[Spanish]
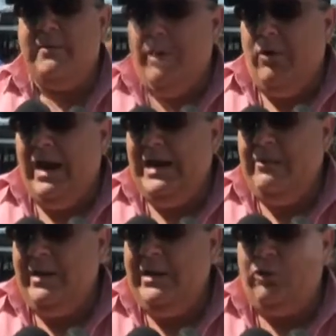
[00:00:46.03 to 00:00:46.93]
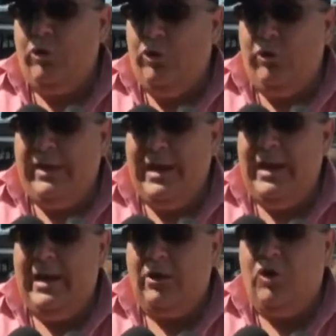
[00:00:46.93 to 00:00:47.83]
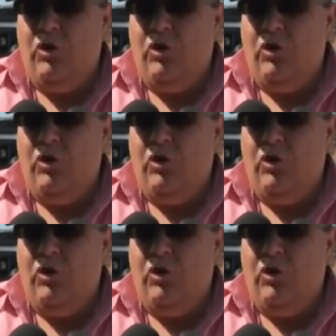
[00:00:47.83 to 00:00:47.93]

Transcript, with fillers: Bueno, a nivel de todo lo que es el